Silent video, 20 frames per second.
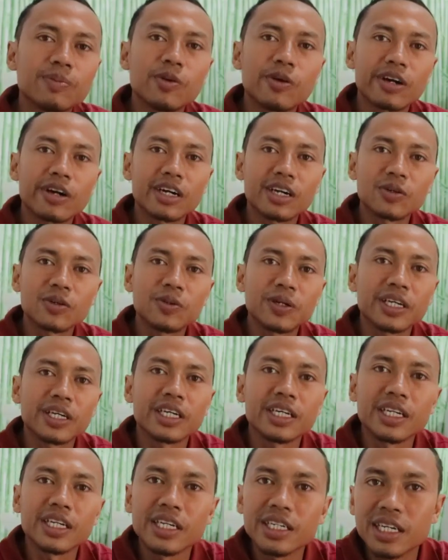berwarna kuning
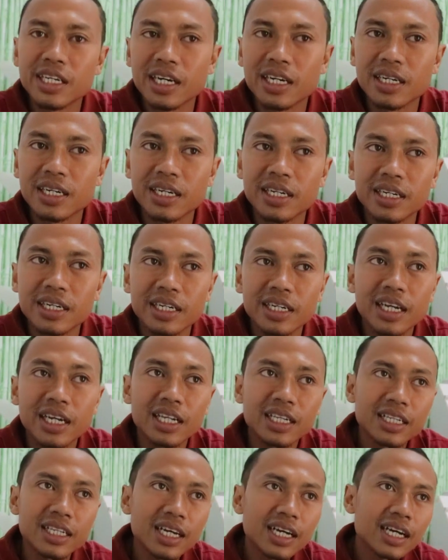ini dan
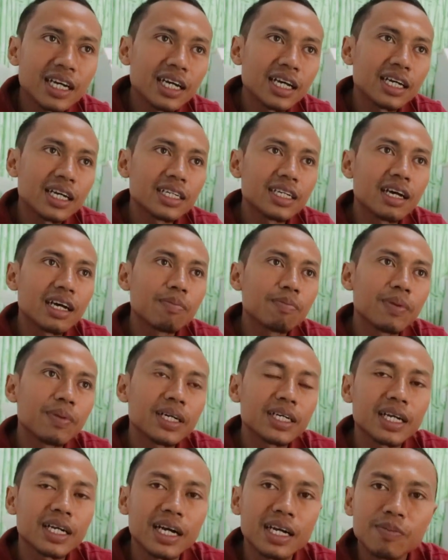kita
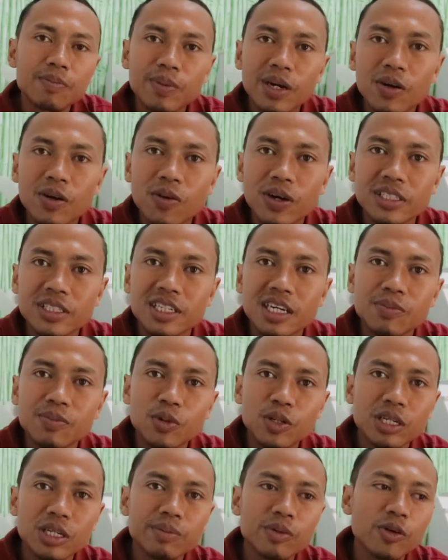dapatkan bahwa
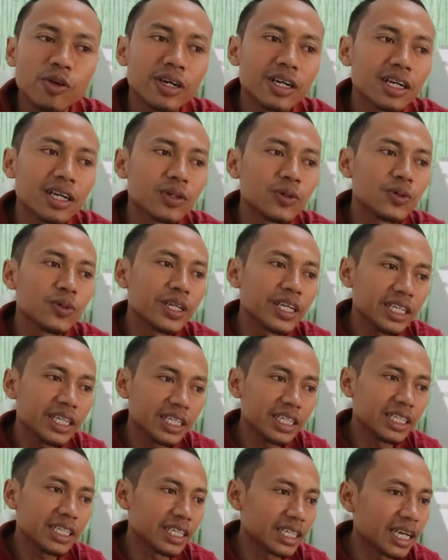jamur yang berwarna kuning
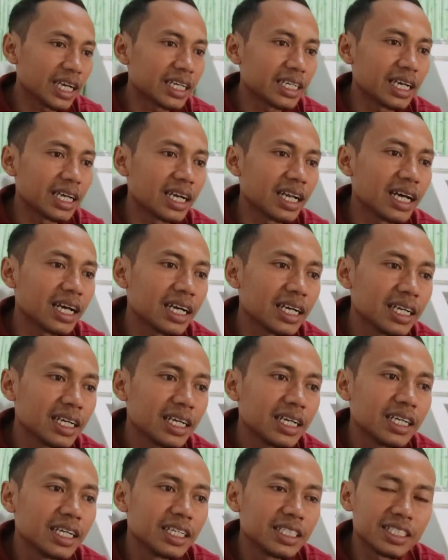ini adalah
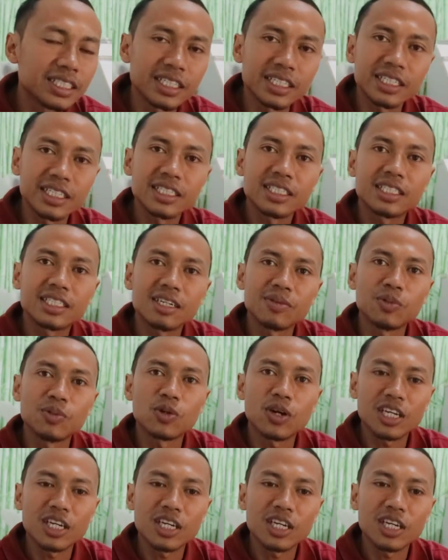jenis jamur